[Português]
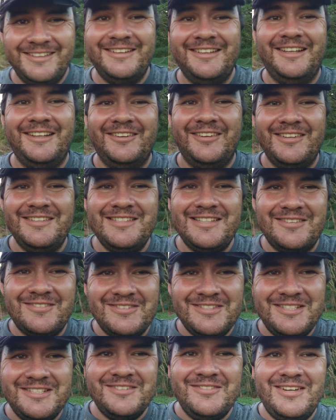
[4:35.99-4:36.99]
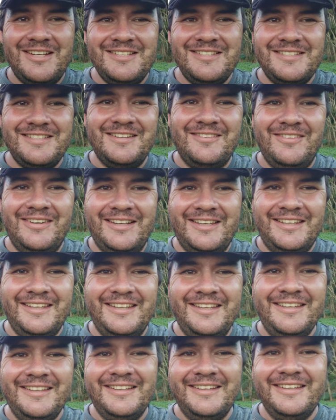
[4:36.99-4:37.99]
da nossa continuação
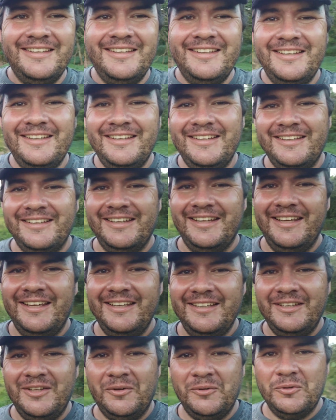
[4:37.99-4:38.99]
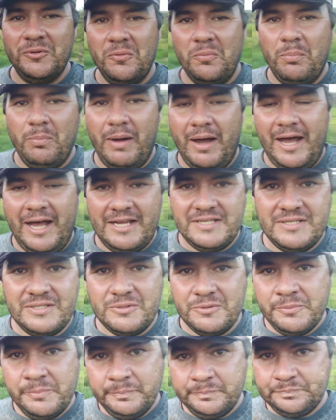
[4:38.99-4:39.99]
aqui. Né? Então, do
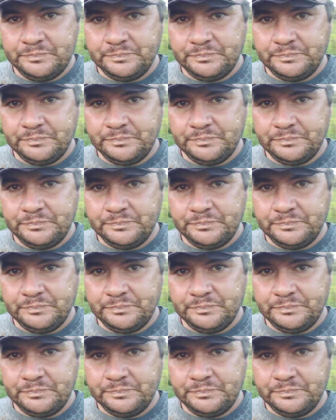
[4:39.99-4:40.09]
pasto.